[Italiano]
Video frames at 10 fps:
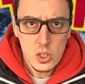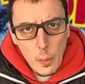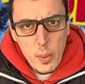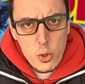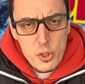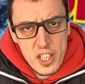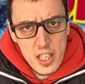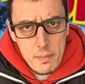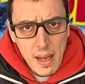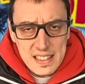Dopo i suicidi
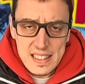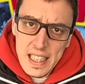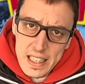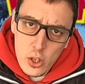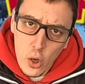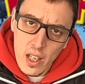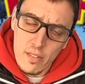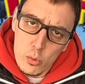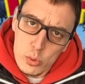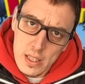di massa dei lettori
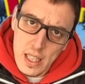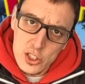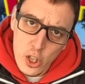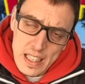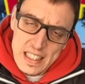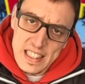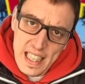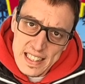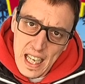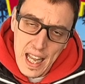avvenuti in una giornata di
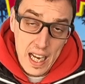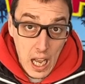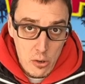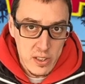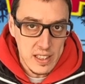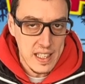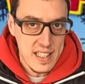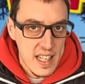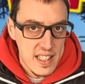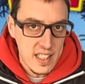Natale a causa
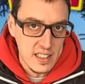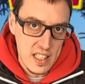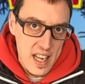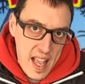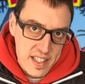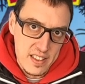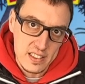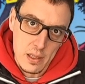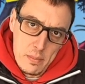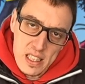dell'assenza del Next del
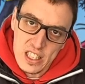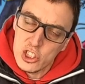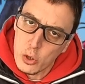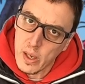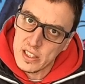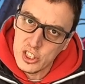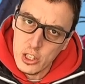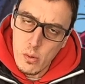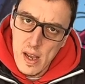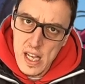
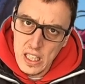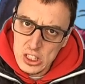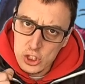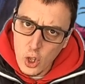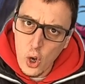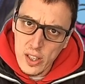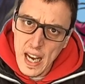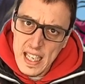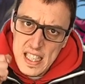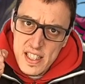3345,
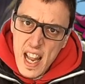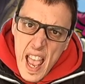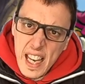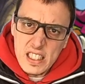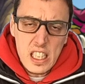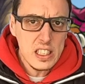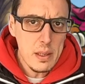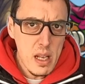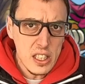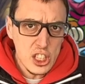Torna il Next del
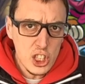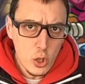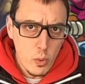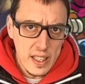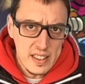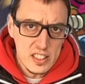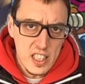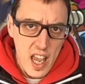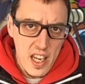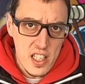
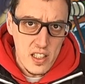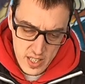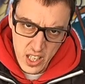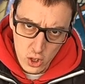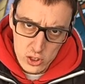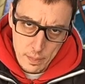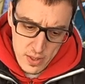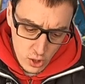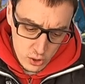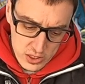3346! Secondo
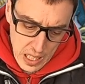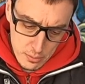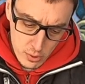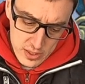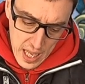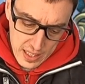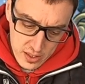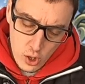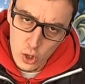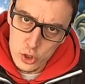episodio di Double
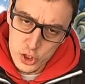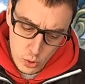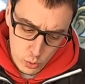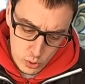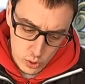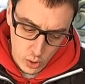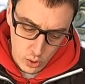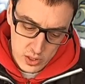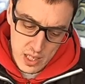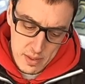Duck,
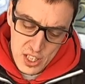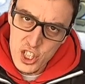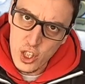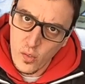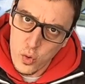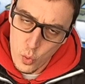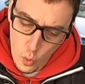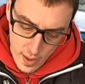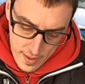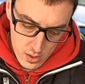cortocircuito, nemici
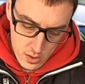ovunque.